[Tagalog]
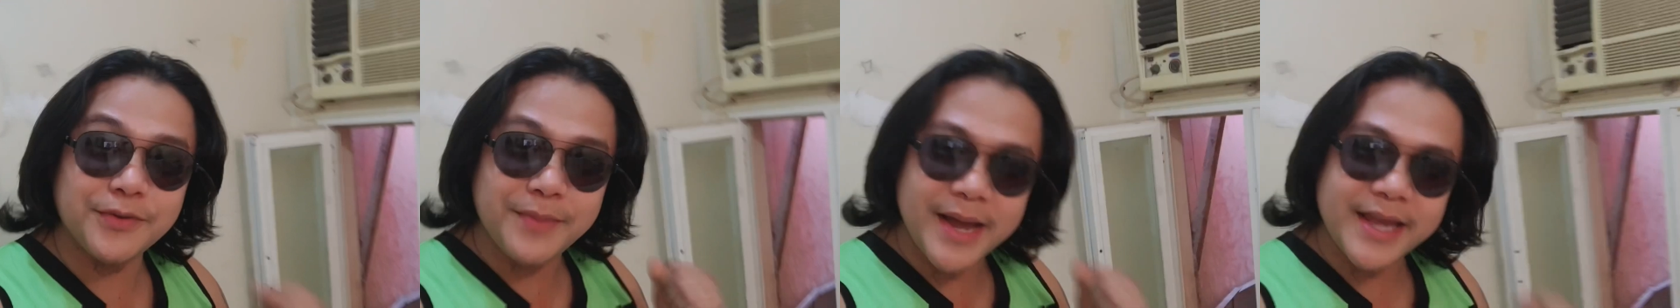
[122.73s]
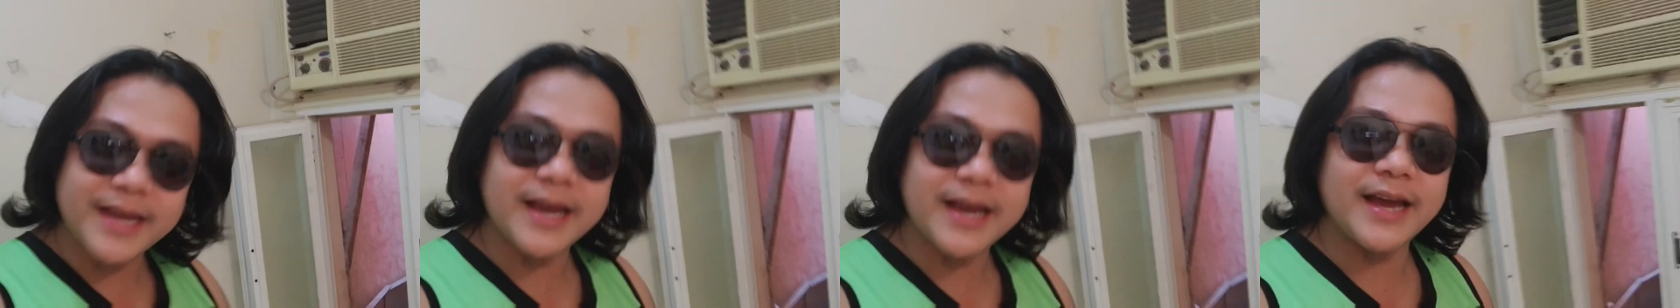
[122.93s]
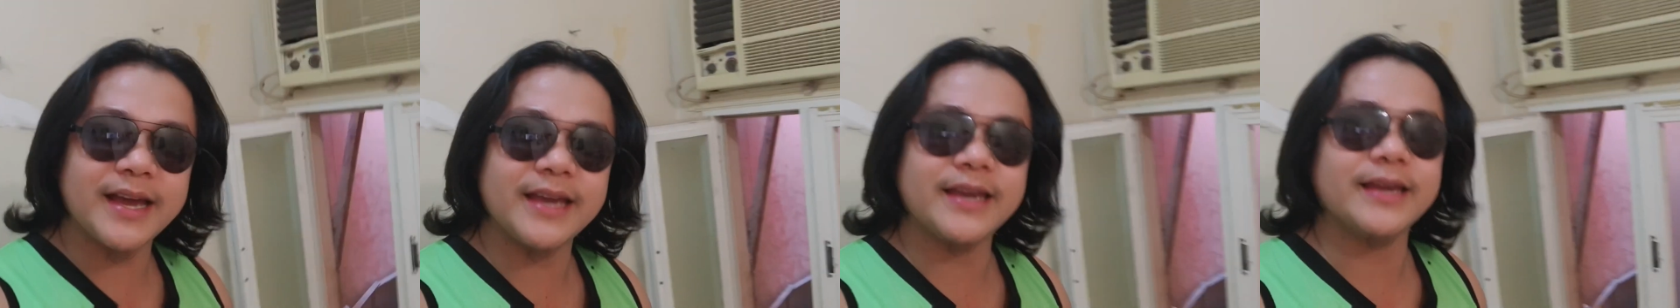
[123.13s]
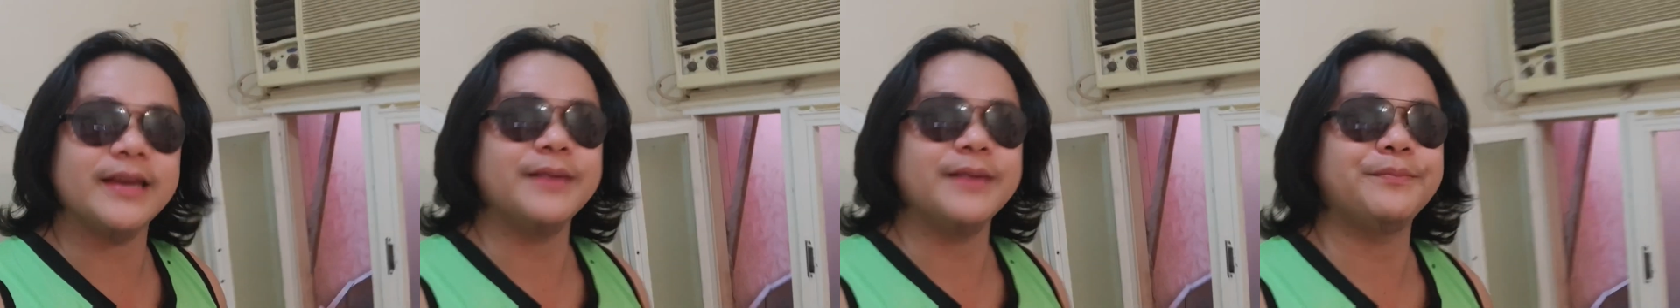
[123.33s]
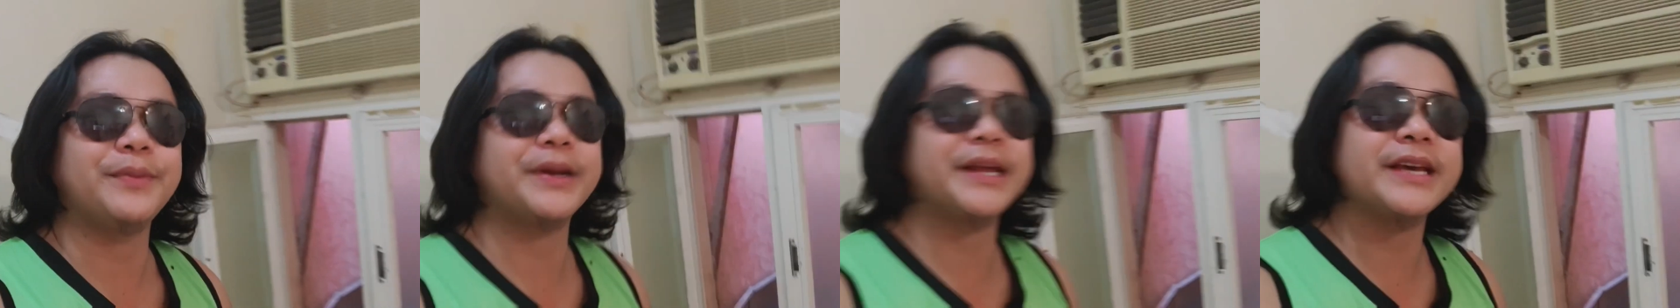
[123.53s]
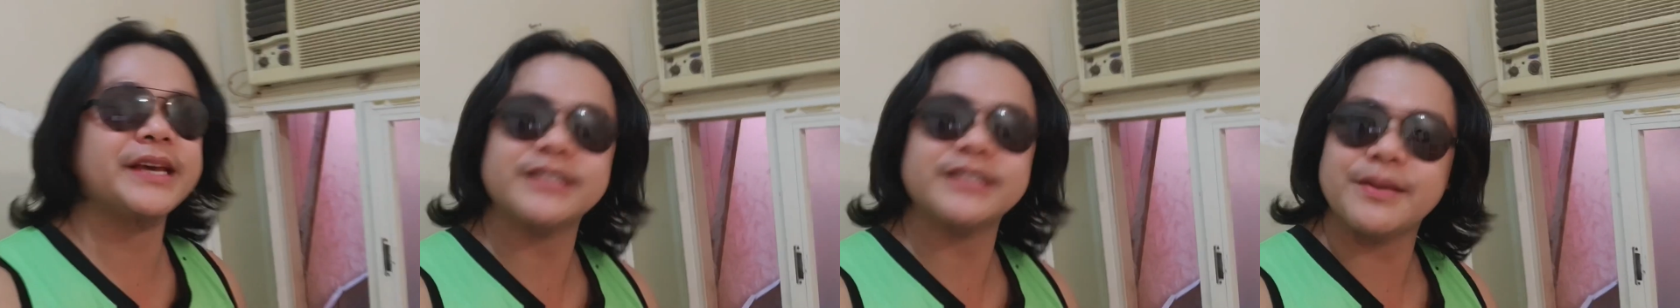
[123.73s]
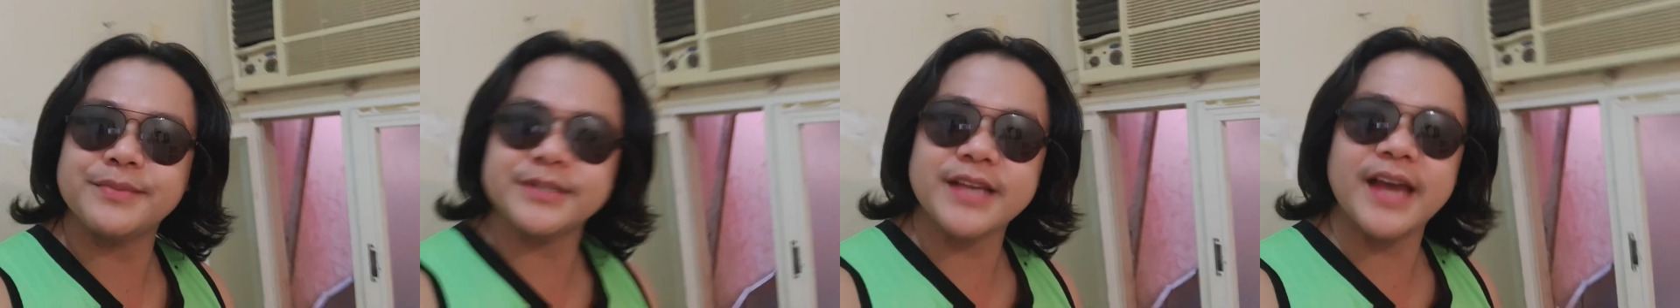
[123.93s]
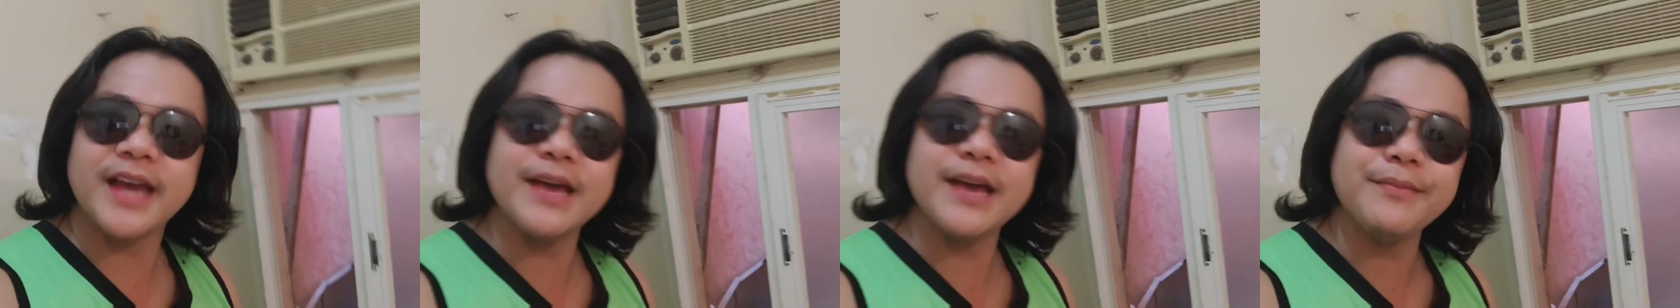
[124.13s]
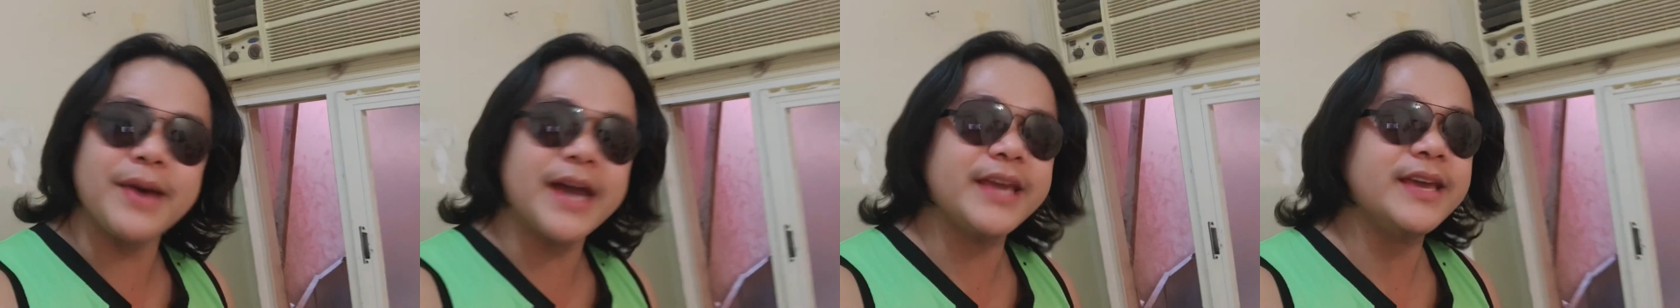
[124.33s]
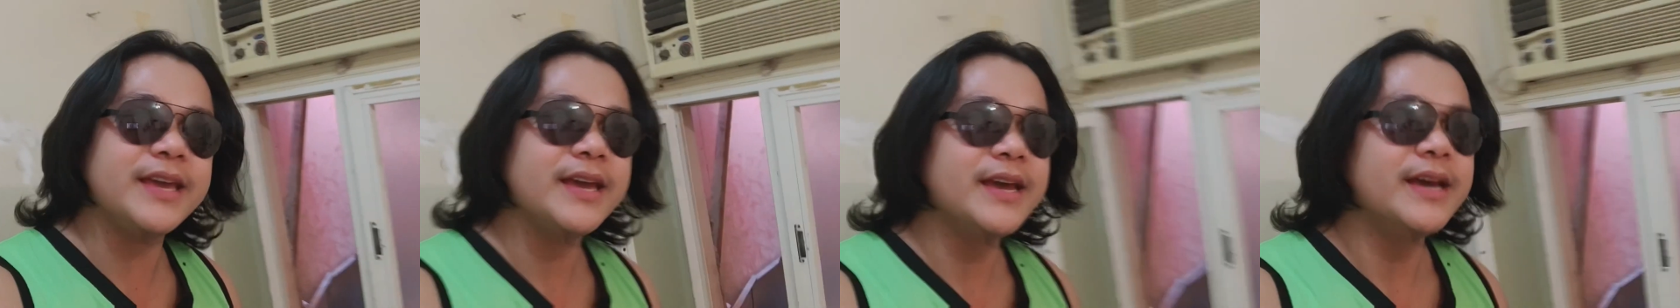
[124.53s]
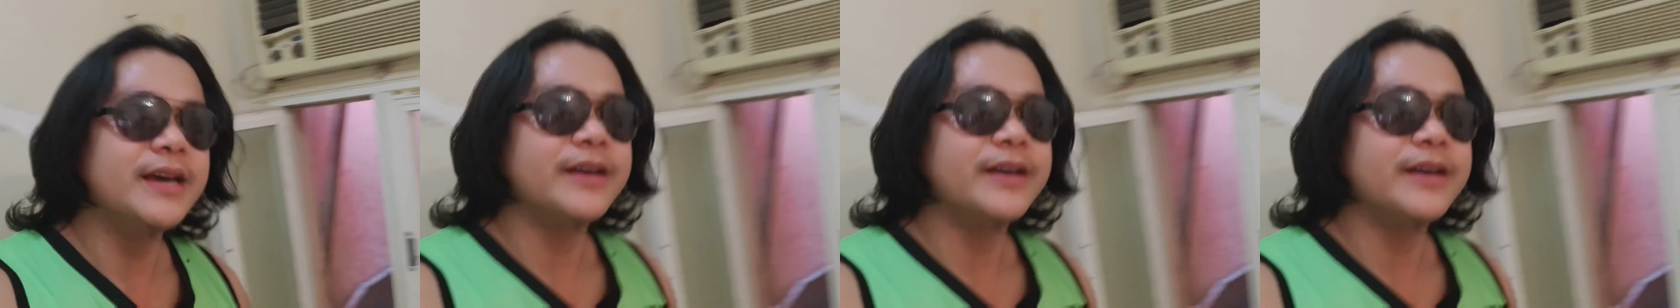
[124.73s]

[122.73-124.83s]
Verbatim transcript: bay kay parehas ta Bisaya bay.